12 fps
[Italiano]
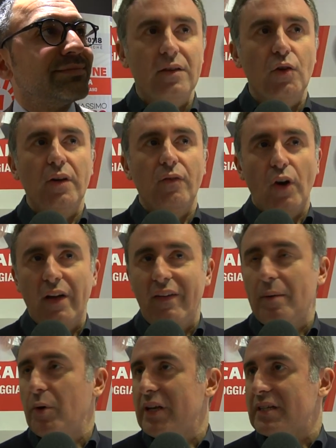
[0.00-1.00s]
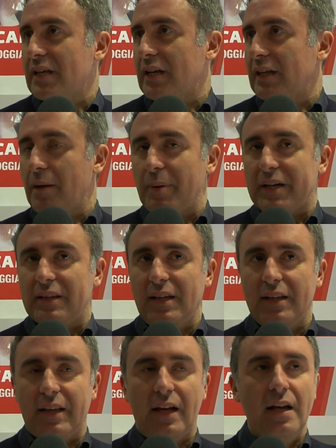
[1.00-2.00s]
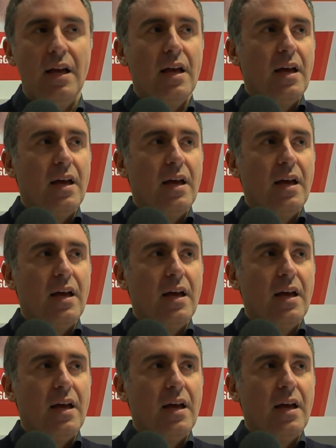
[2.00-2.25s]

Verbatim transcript: Noi volevamo essere della partita